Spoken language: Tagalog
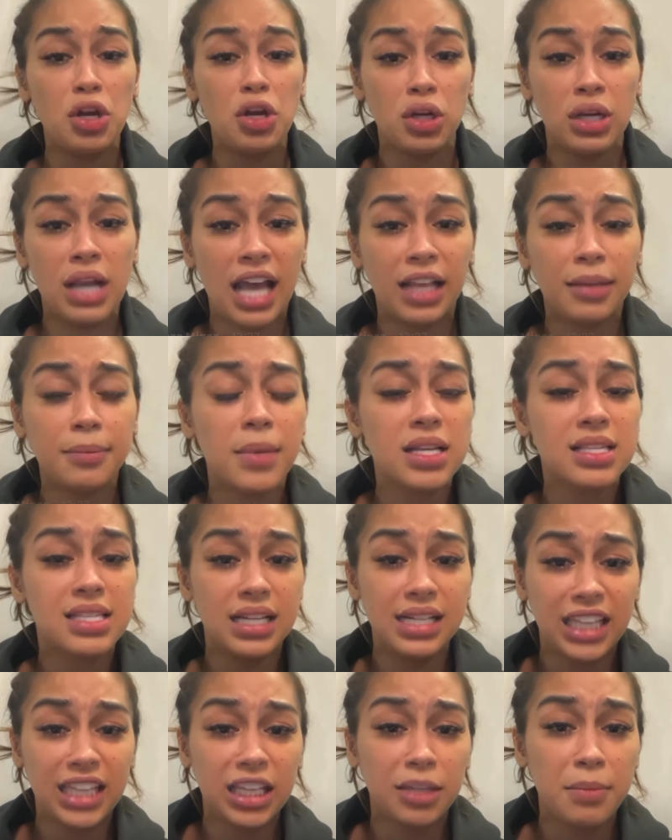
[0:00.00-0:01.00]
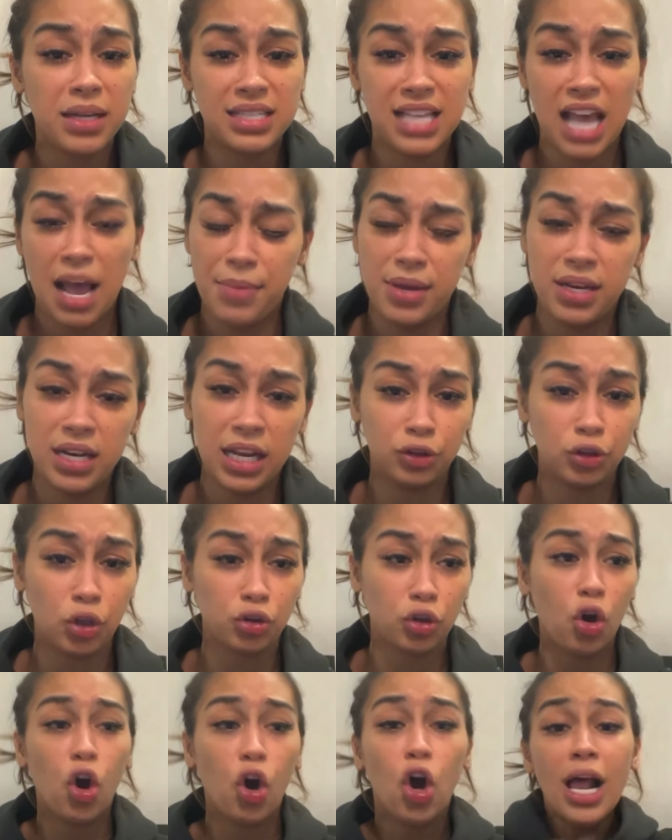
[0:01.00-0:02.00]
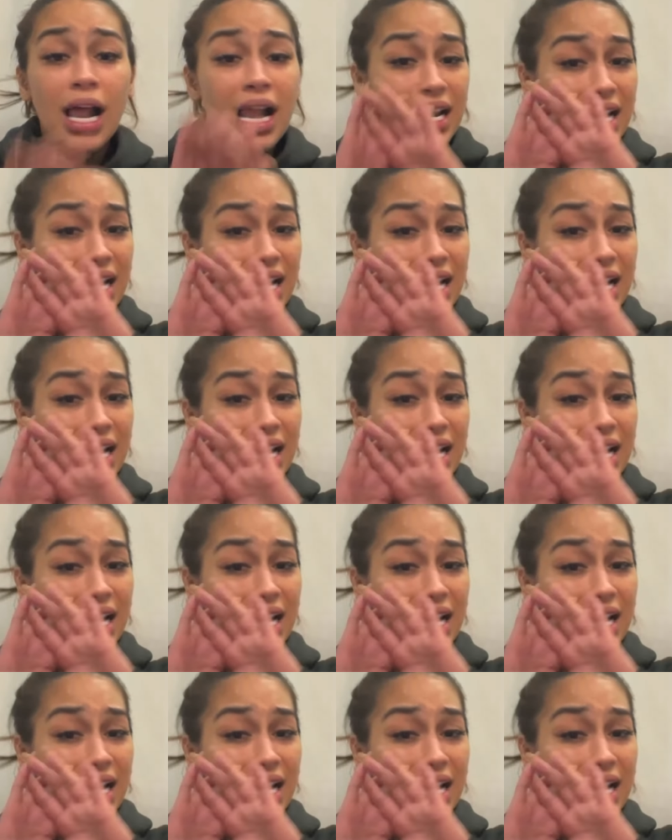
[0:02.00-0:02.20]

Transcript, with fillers: kayo lahat magsalita at magsabi ng totoo.